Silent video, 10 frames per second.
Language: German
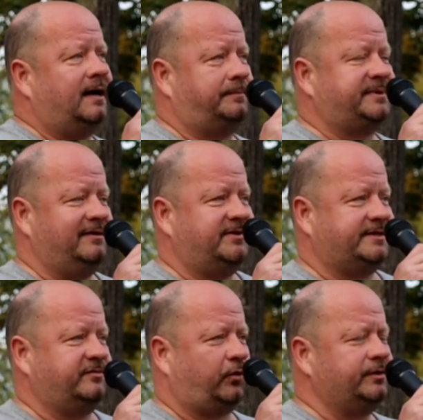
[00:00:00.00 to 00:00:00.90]
haben
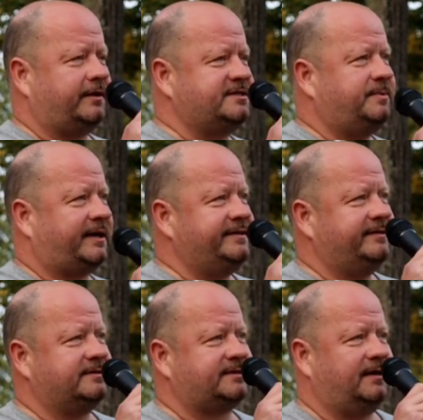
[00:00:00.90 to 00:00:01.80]
teilweise die
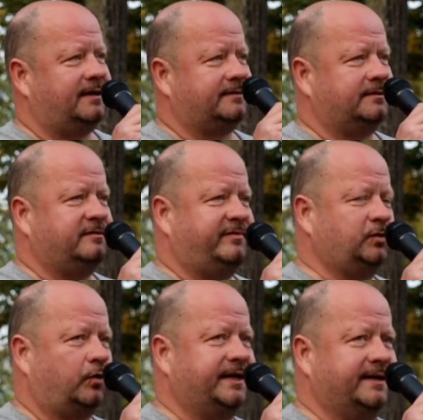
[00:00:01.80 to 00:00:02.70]
Fronttransparente getragen,
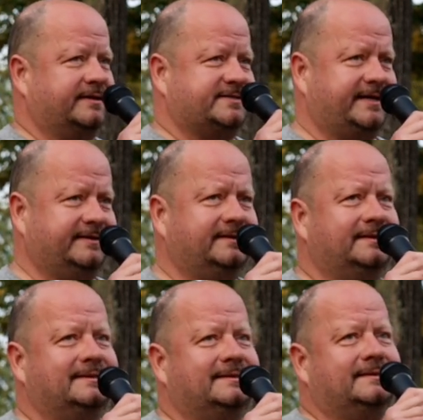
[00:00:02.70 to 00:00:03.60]
waren dort gern gesehen.
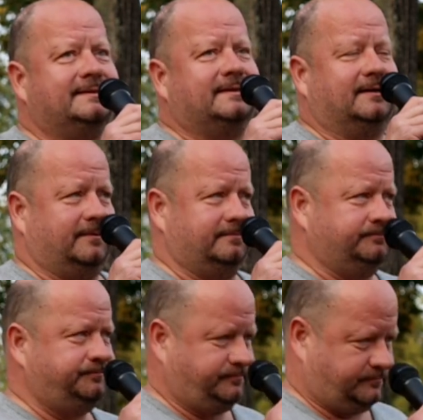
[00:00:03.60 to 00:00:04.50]

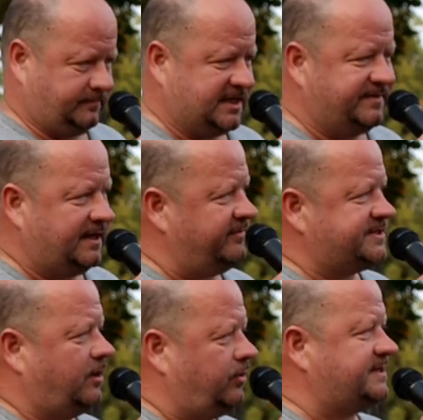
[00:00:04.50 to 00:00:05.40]
Ähm, deswegen haben wir
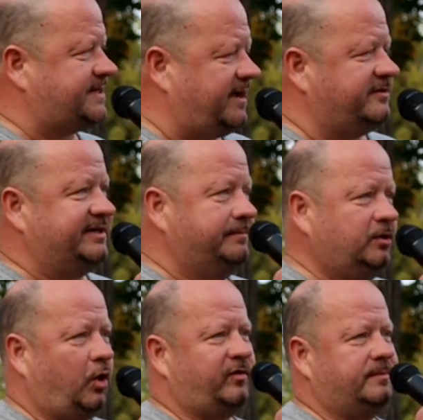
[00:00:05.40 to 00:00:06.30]
sie auch als
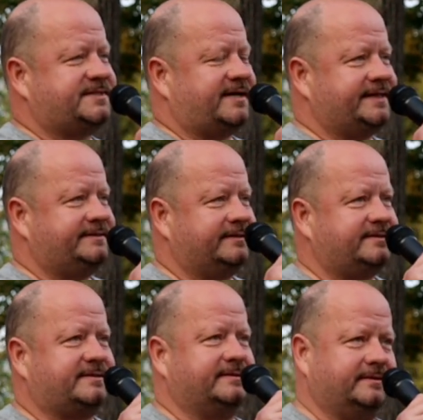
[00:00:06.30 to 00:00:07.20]
AfD-Mitläufer
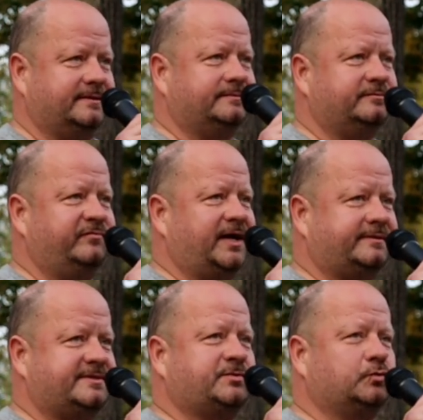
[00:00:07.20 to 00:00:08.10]
bezeichnet. Ähm, wir
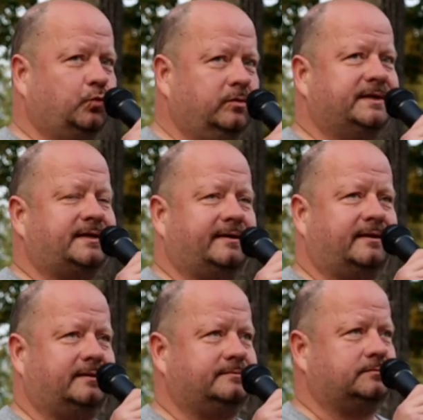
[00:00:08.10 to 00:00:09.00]
hatten es zu tun mit
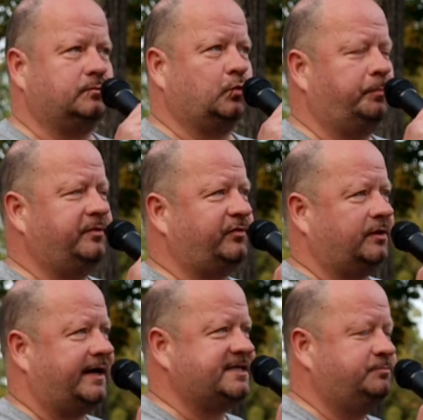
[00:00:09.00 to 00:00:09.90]
einer Gruppe
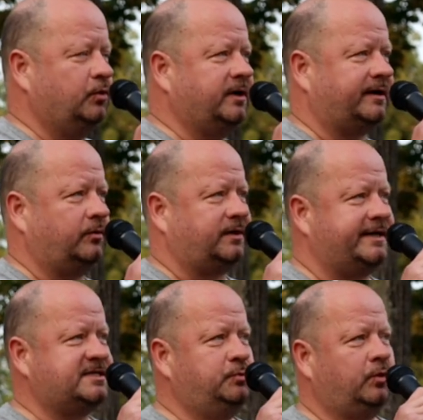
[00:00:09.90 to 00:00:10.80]
von Reichsbürgerinnen und
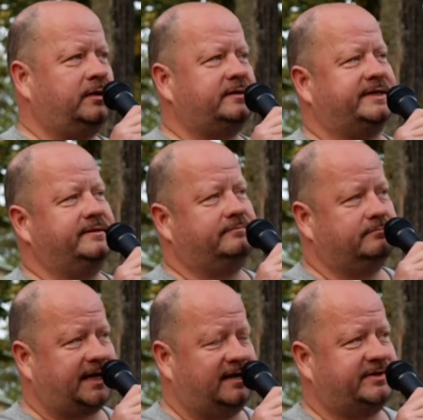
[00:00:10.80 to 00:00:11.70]
Reichsbürgern, die
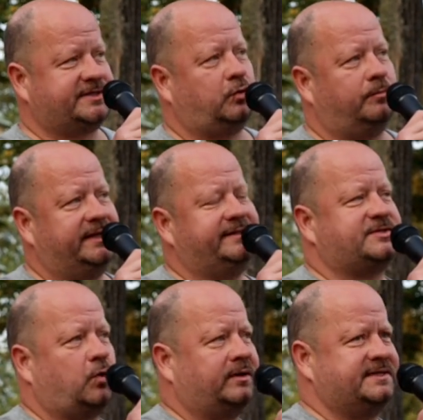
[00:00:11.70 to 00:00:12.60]
teilweise komplett
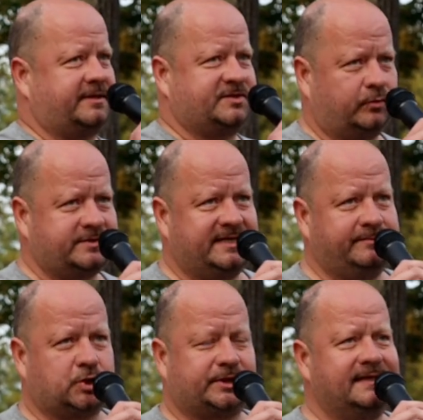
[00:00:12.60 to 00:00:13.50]
das
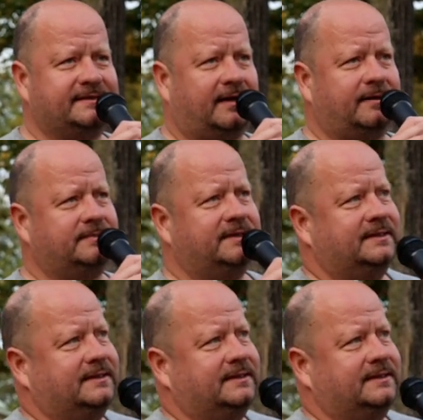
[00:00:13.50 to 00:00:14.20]
Organisationsteam gestellt haben